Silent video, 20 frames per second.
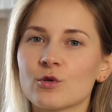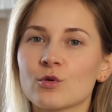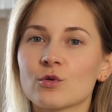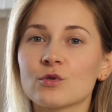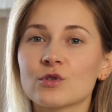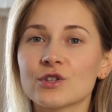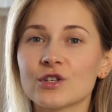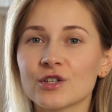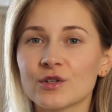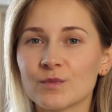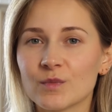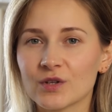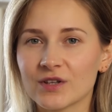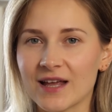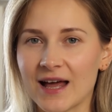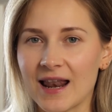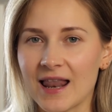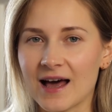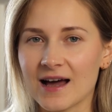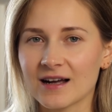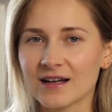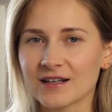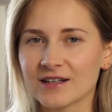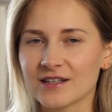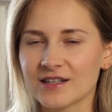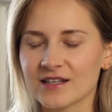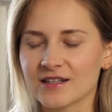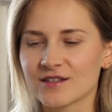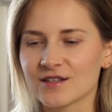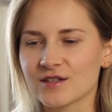różnych modelach.
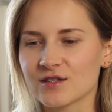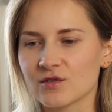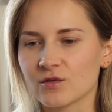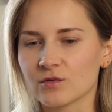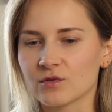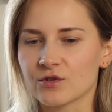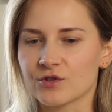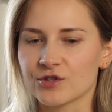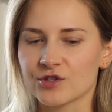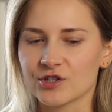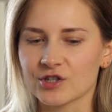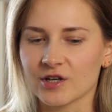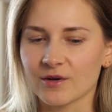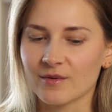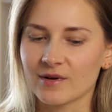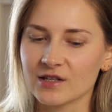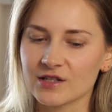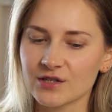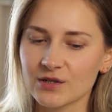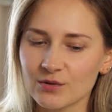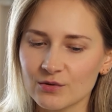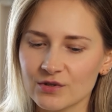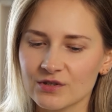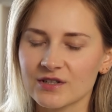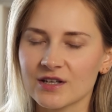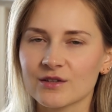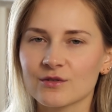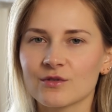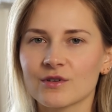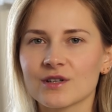Jedne są troszeczkę bardziej
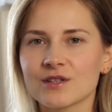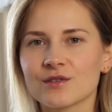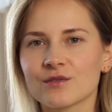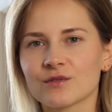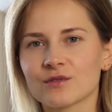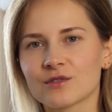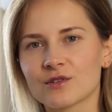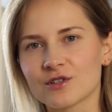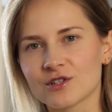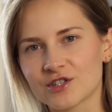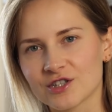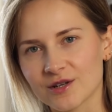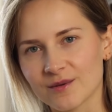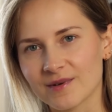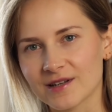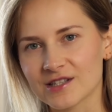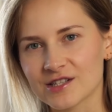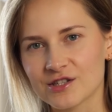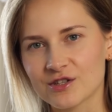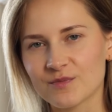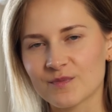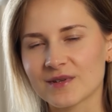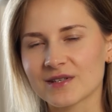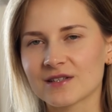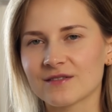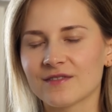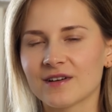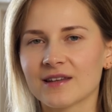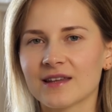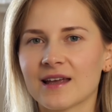luźne, drugie są troszeczkę bardziej
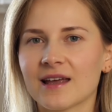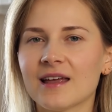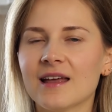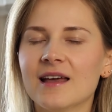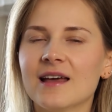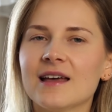dopasowane.